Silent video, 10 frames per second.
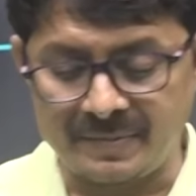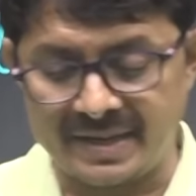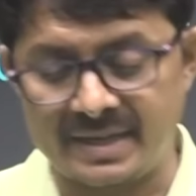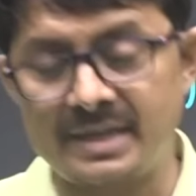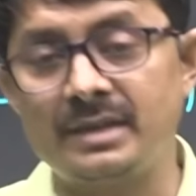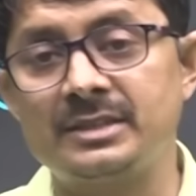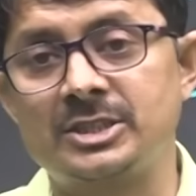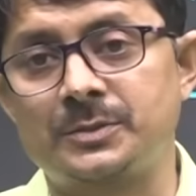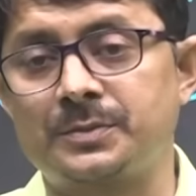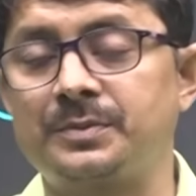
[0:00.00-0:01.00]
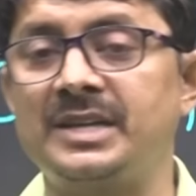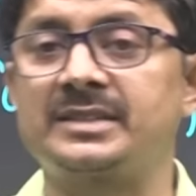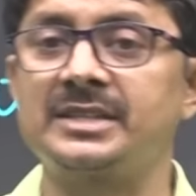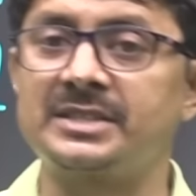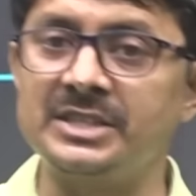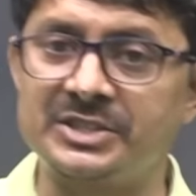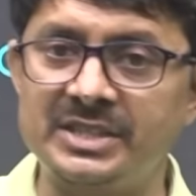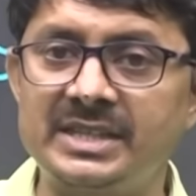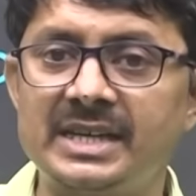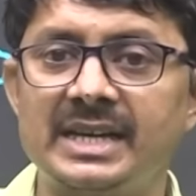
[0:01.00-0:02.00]
मैंने इस एसएससी
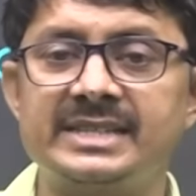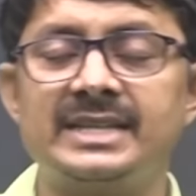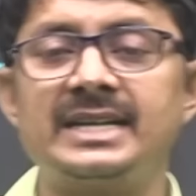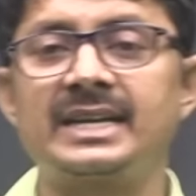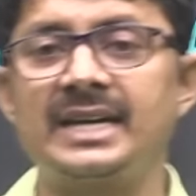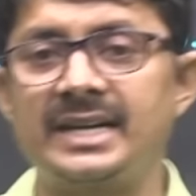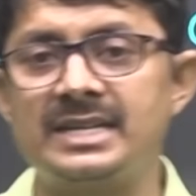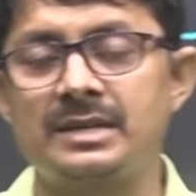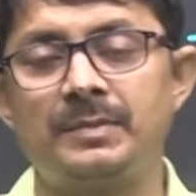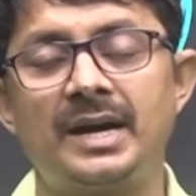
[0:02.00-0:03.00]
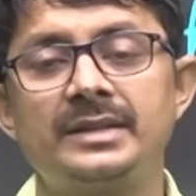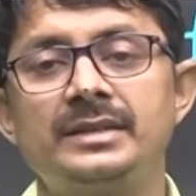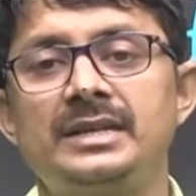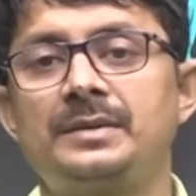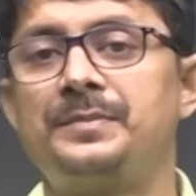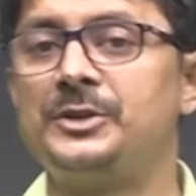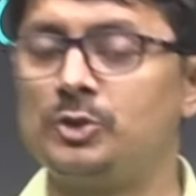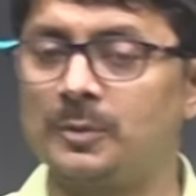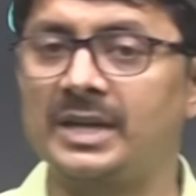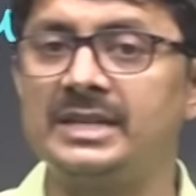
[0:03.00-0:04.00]
जीडी के रिजल्ट के आने के बाद एक
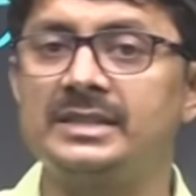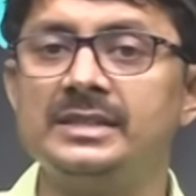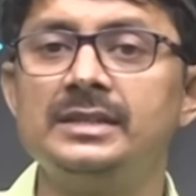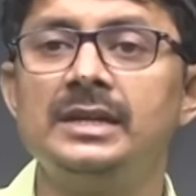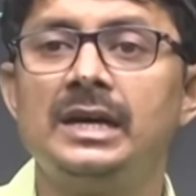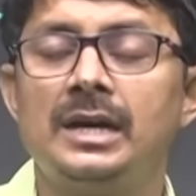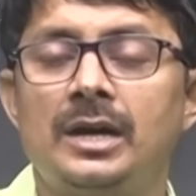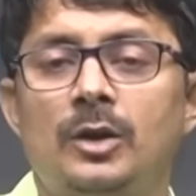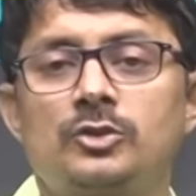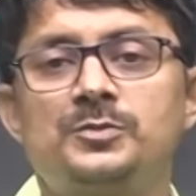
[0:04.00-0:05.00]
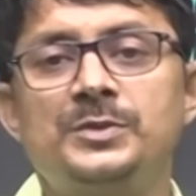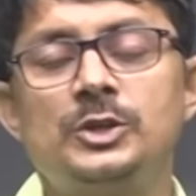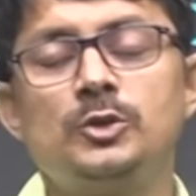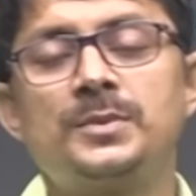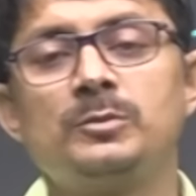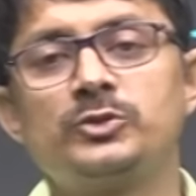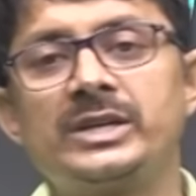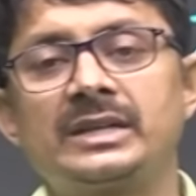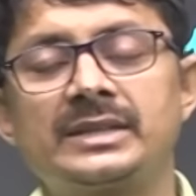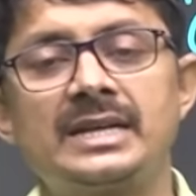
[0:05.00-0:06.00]
वीडियो बनाई थी और उस वीडियो पे
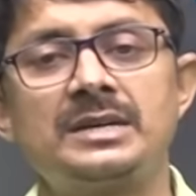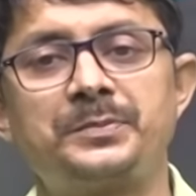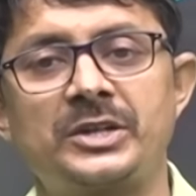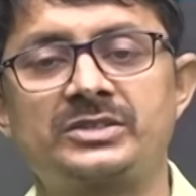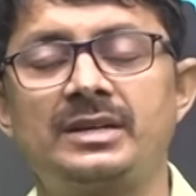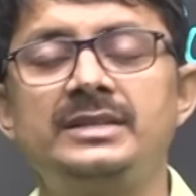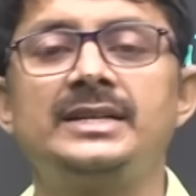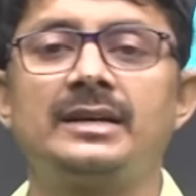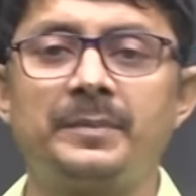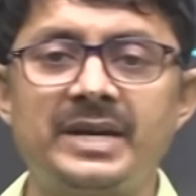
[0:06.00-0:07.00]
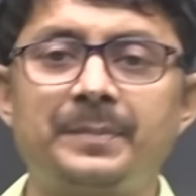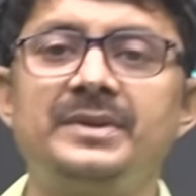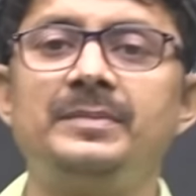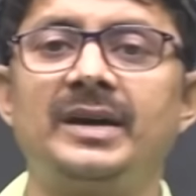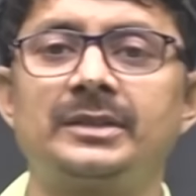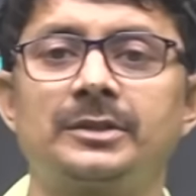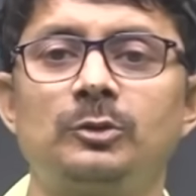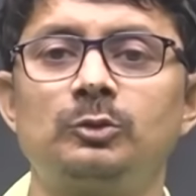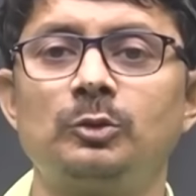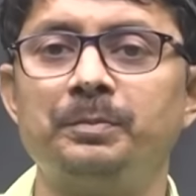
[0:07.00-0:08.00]
मुझे लगता है कि पर्सनली अगर मैं अपनी बात
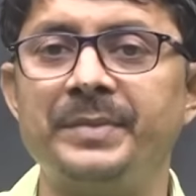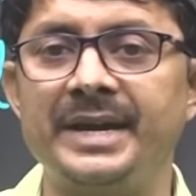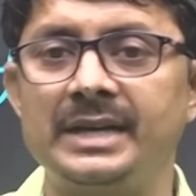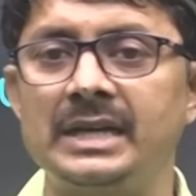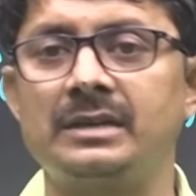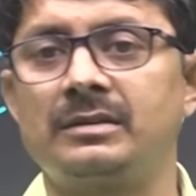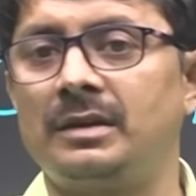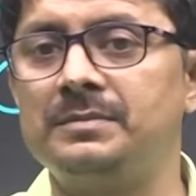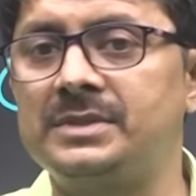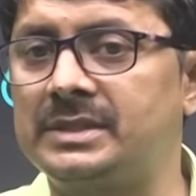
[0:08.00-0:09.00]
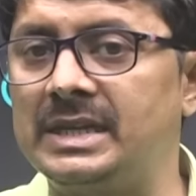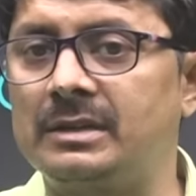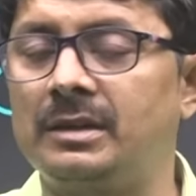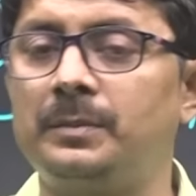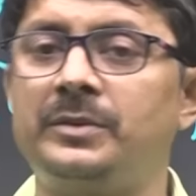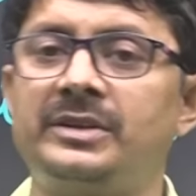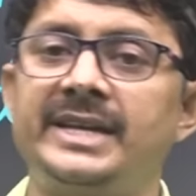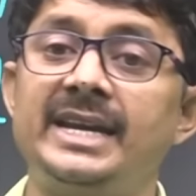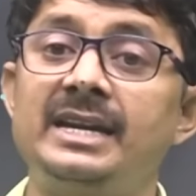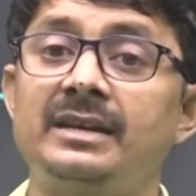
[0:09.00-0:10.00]
करूं तो मैंने कम से कम
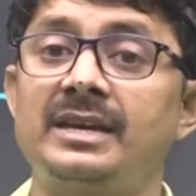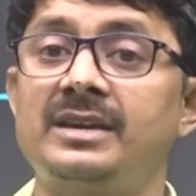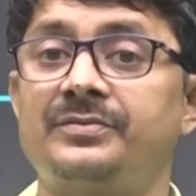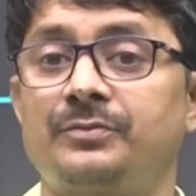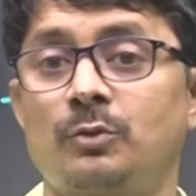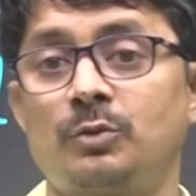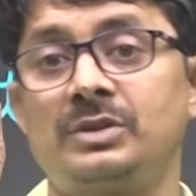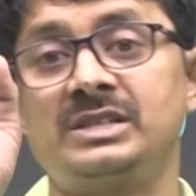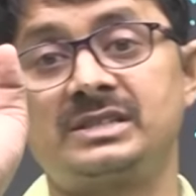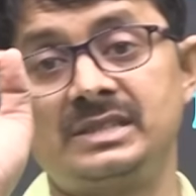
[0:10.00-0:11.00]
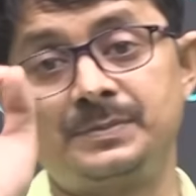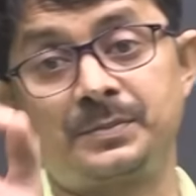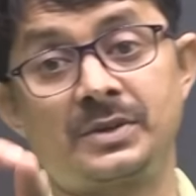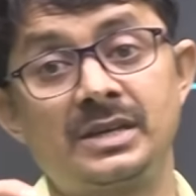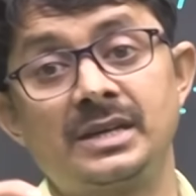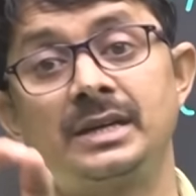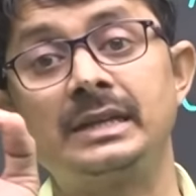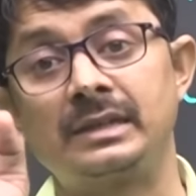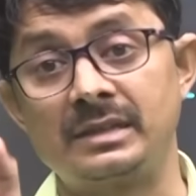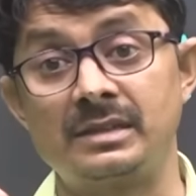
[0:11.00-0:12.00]
टेन के फ़ोन रिसीव किए हैं
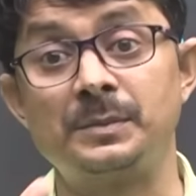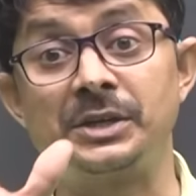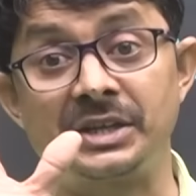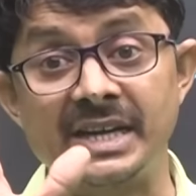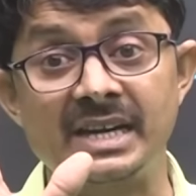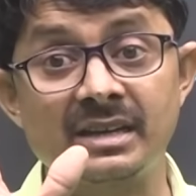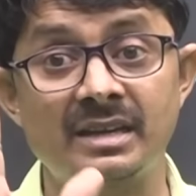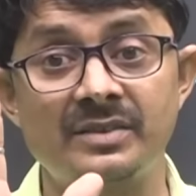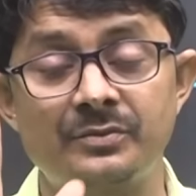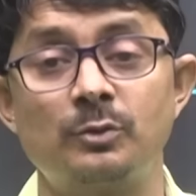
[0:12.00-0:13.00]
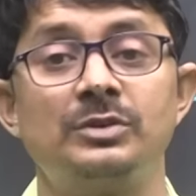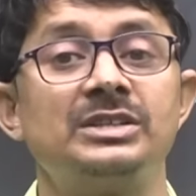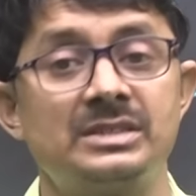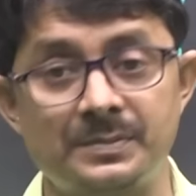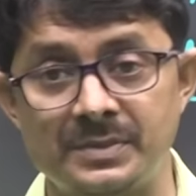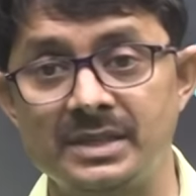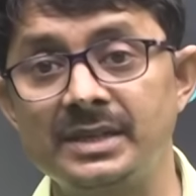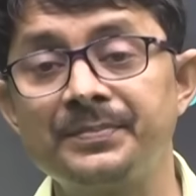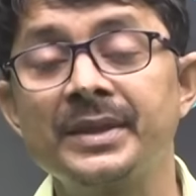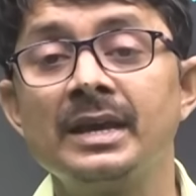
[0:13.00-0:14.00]
इतने दिन में टेन के फ़ोन रिसीव किए हैं